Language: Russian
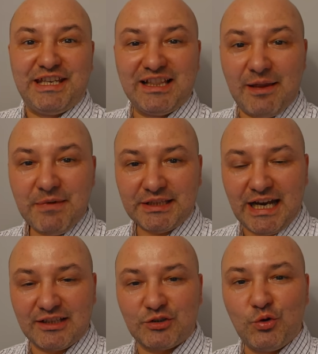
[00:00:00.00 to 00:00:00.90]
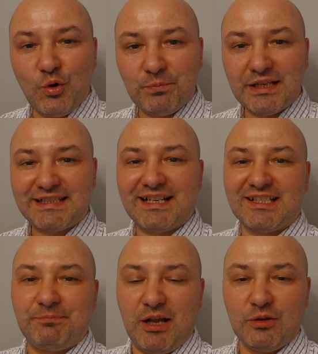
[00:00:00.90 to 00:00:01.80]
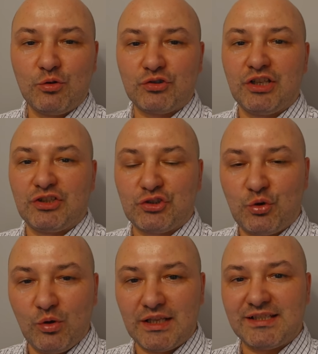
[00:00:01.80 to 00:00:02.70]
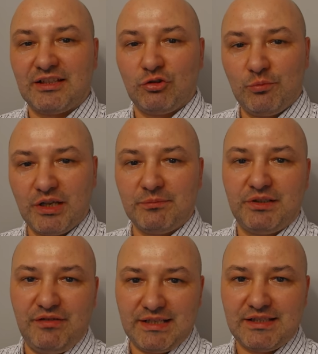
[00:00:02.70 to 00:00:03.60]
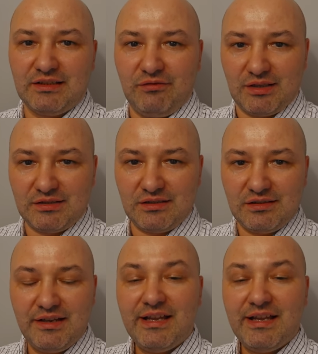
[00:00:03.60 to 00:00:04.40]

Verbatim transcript: километре от комплекса расположена школа за номером 220.